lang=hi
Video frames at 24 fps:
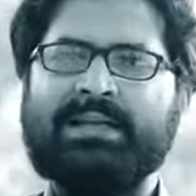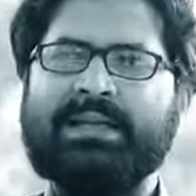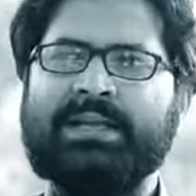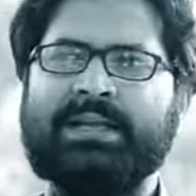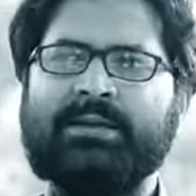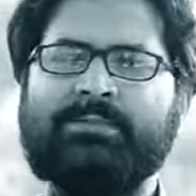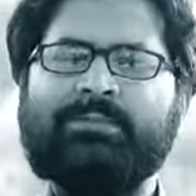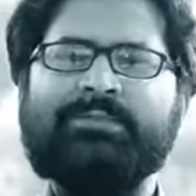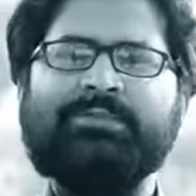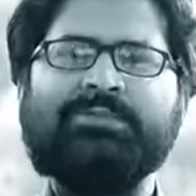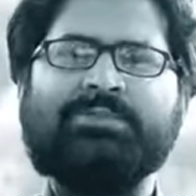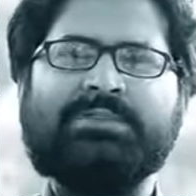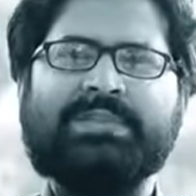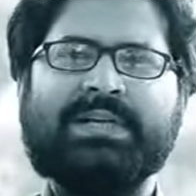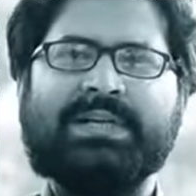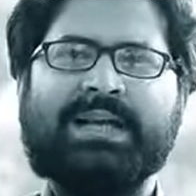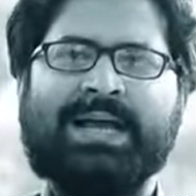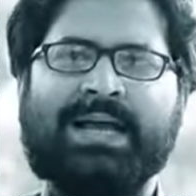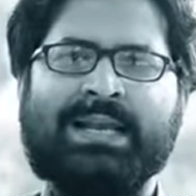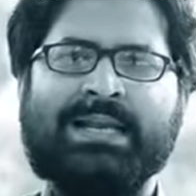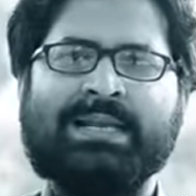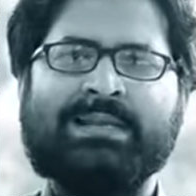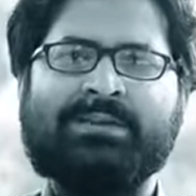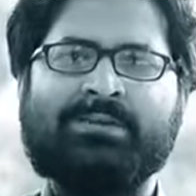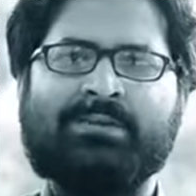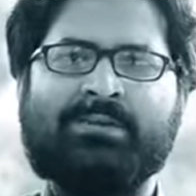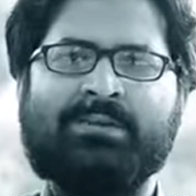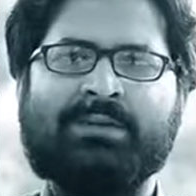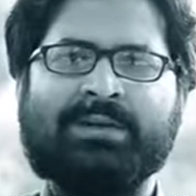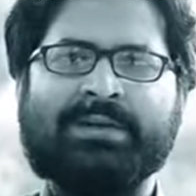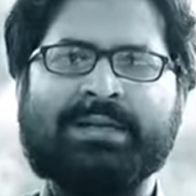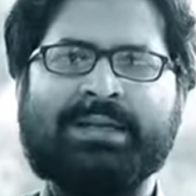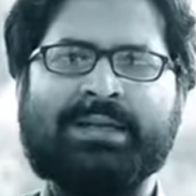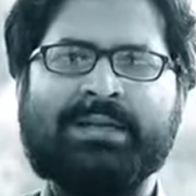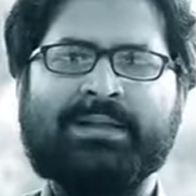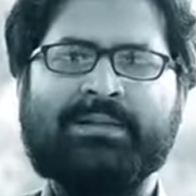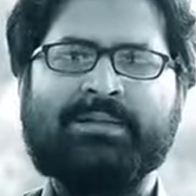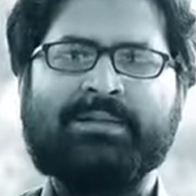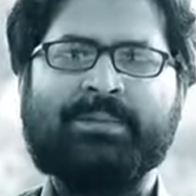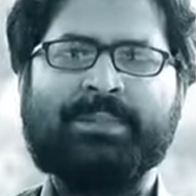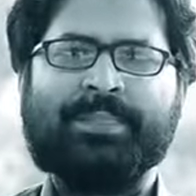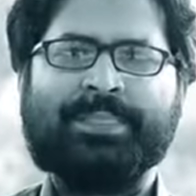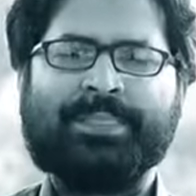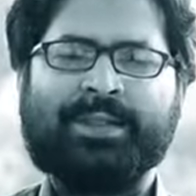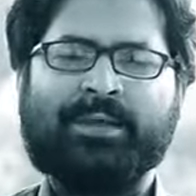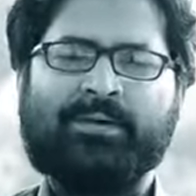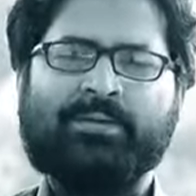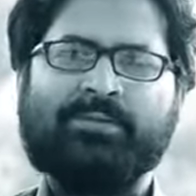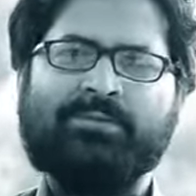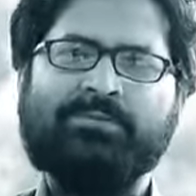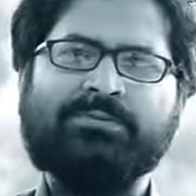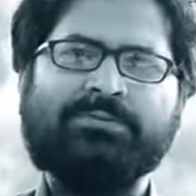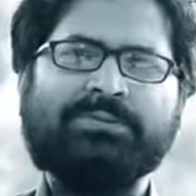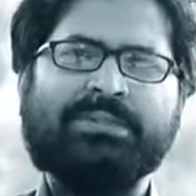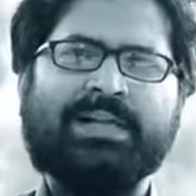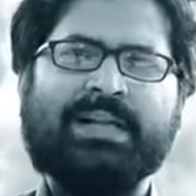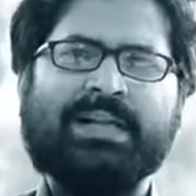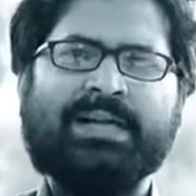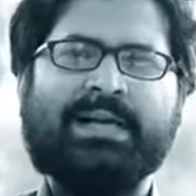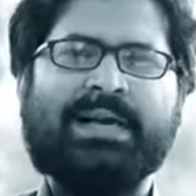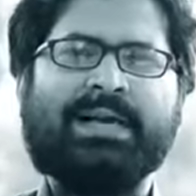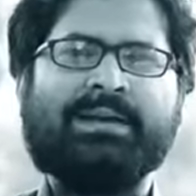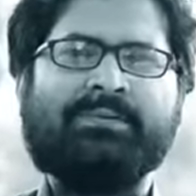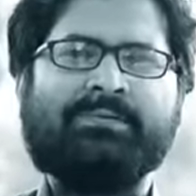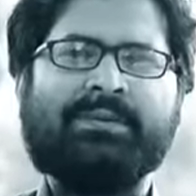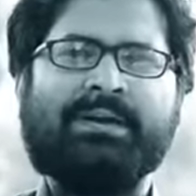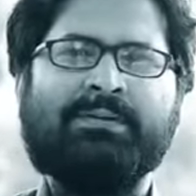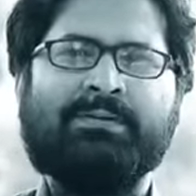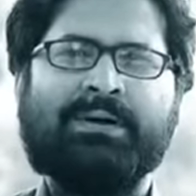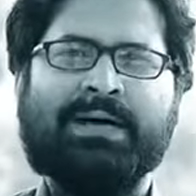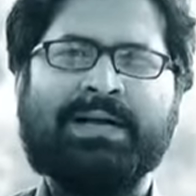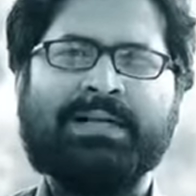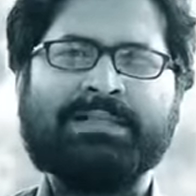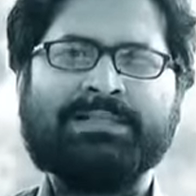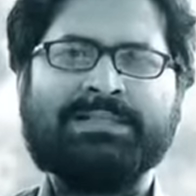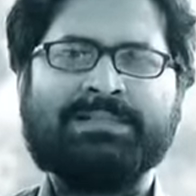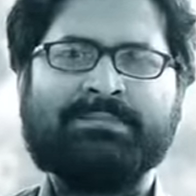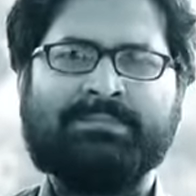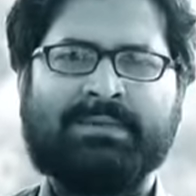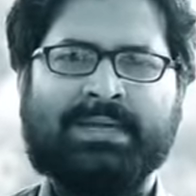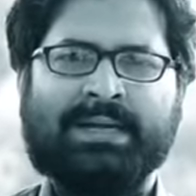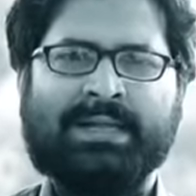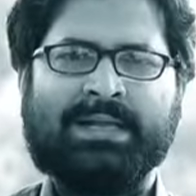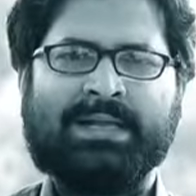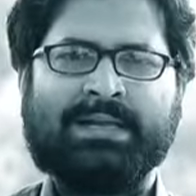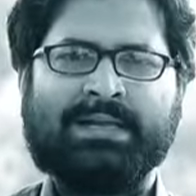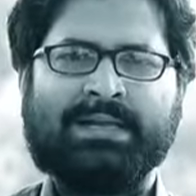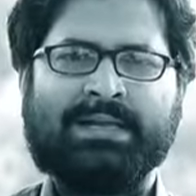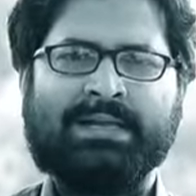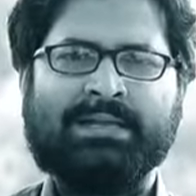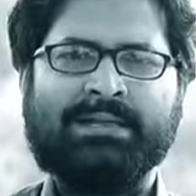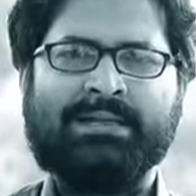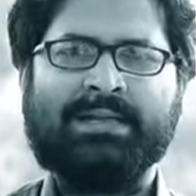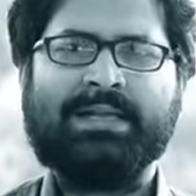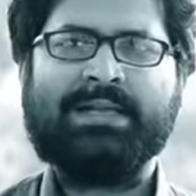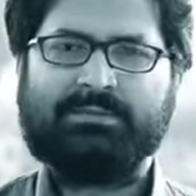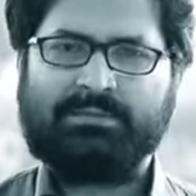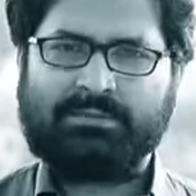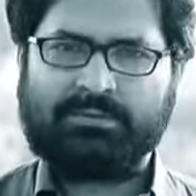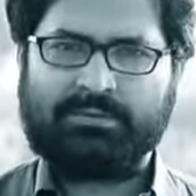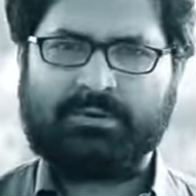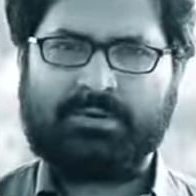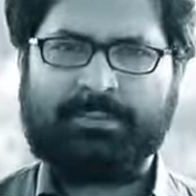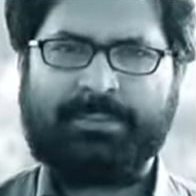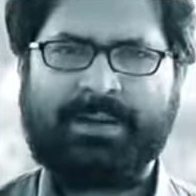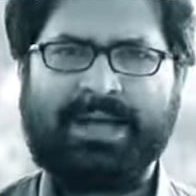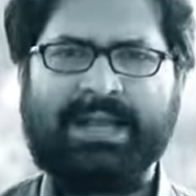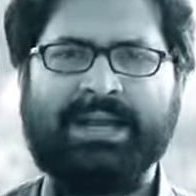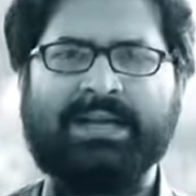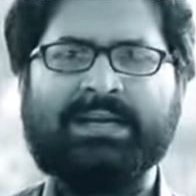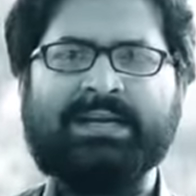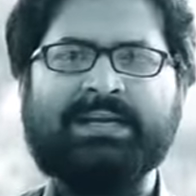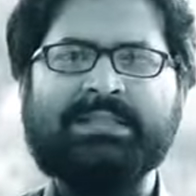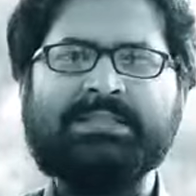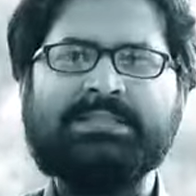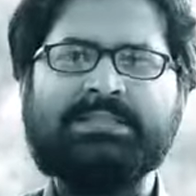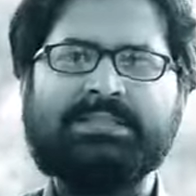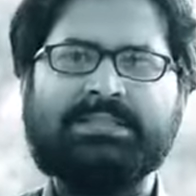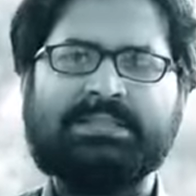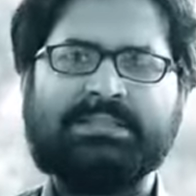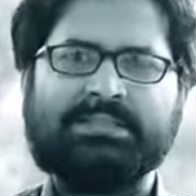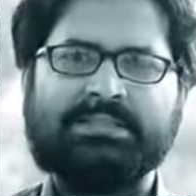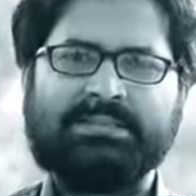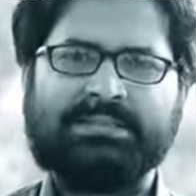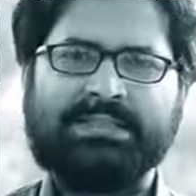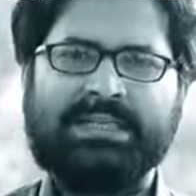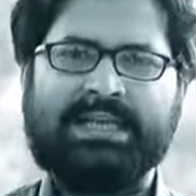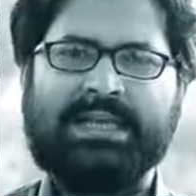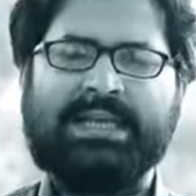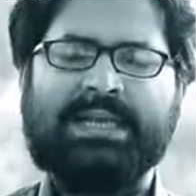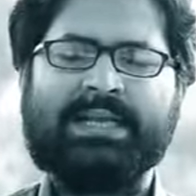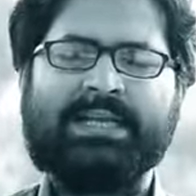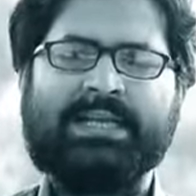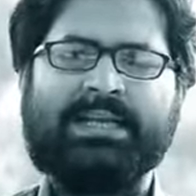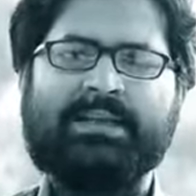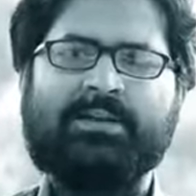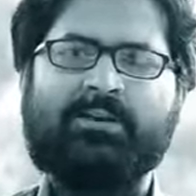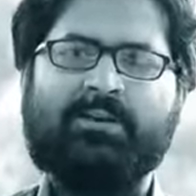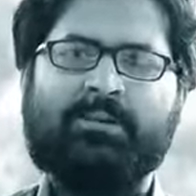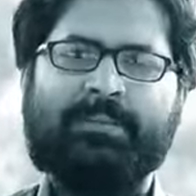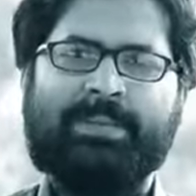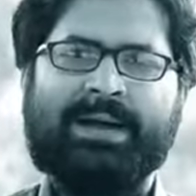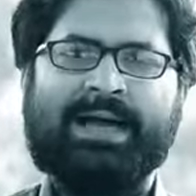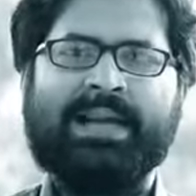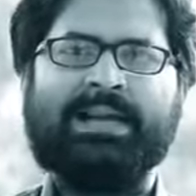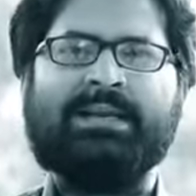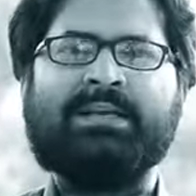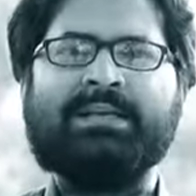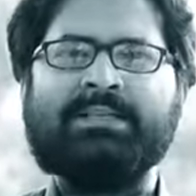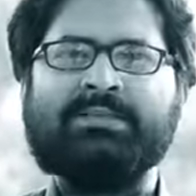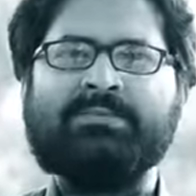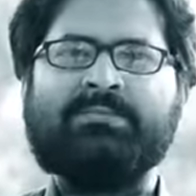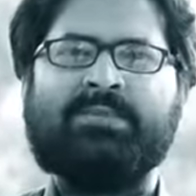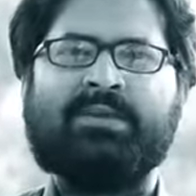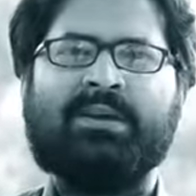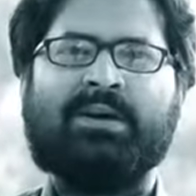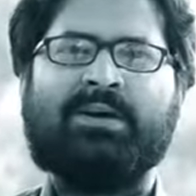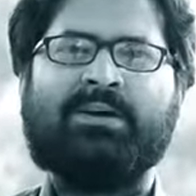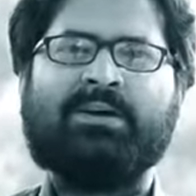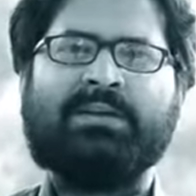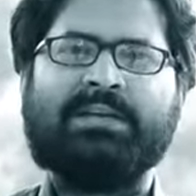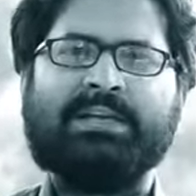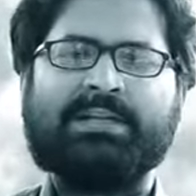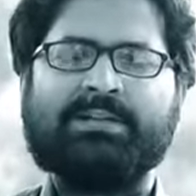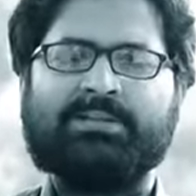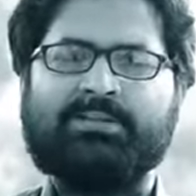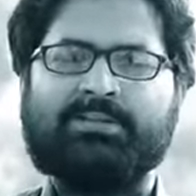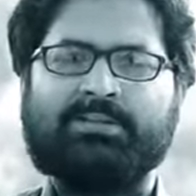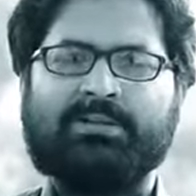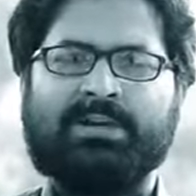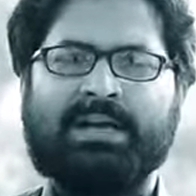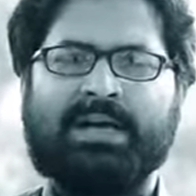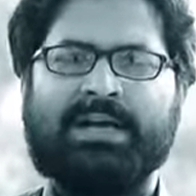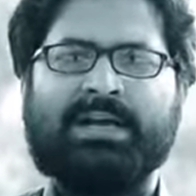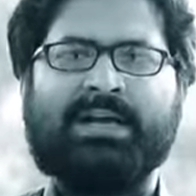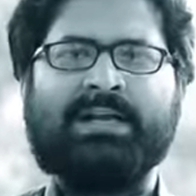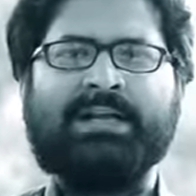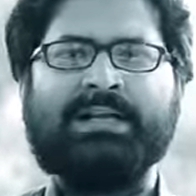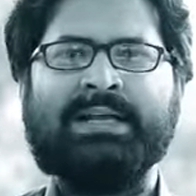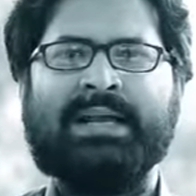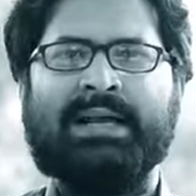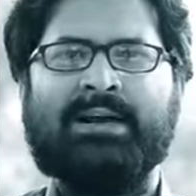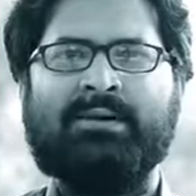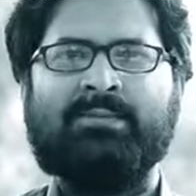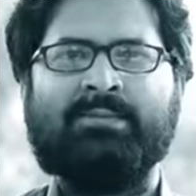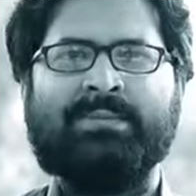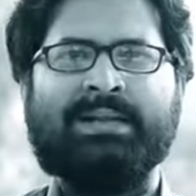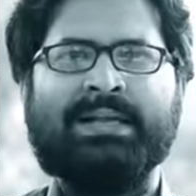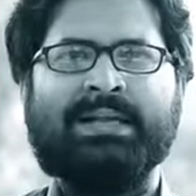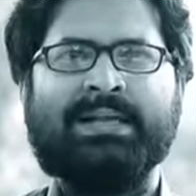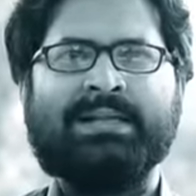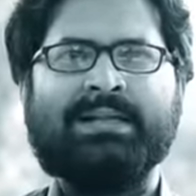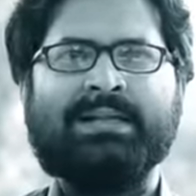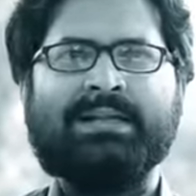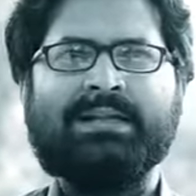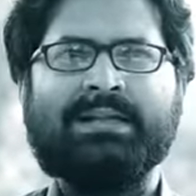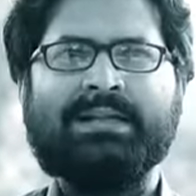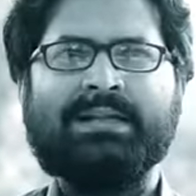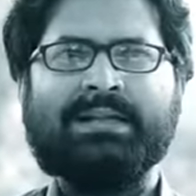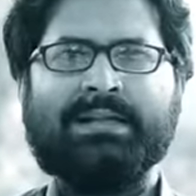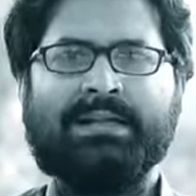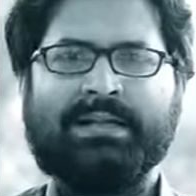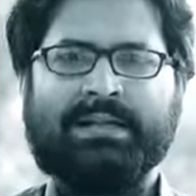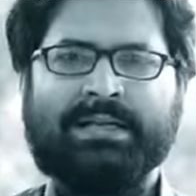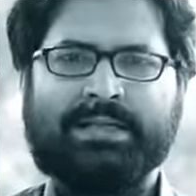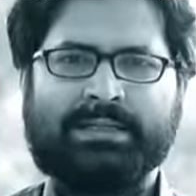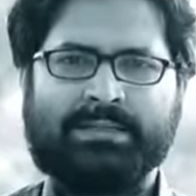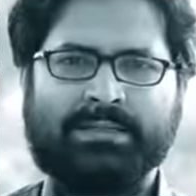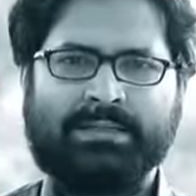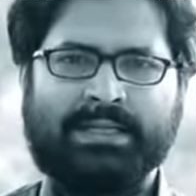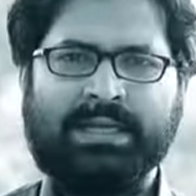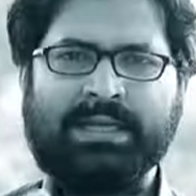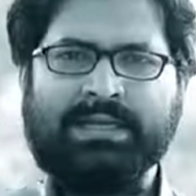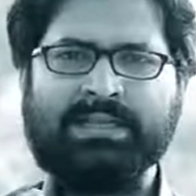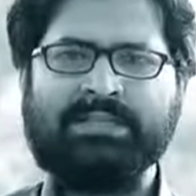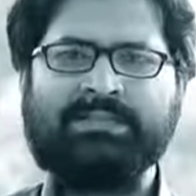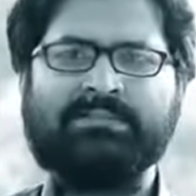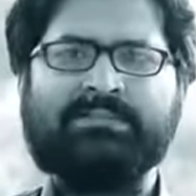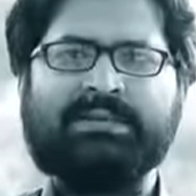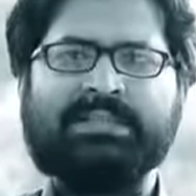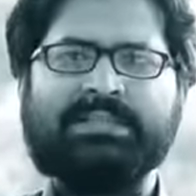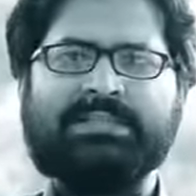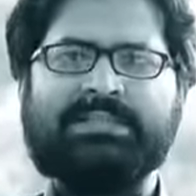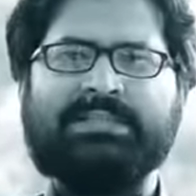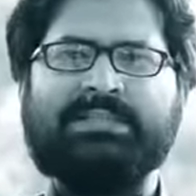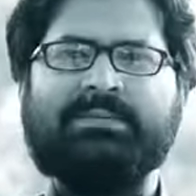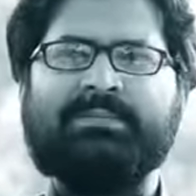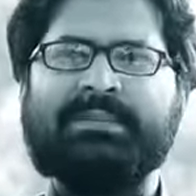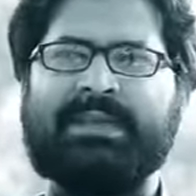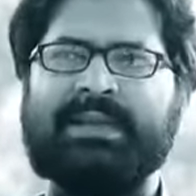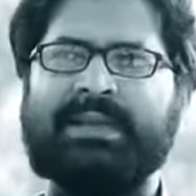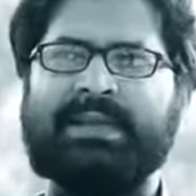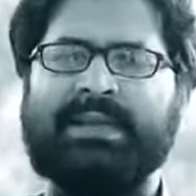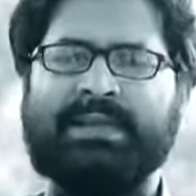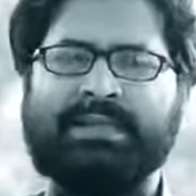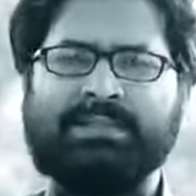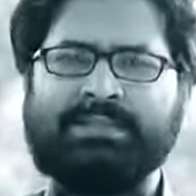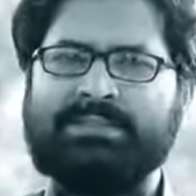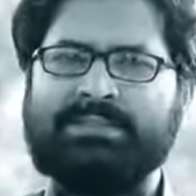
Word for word: एक पुस्तकालय खोलना और उसका कारवा वहाँ से बढ़ाना गोपालगंज जिले के गोपालगंज ब्लॉक के दुखरण गांव में एक दलित बस्ती में एक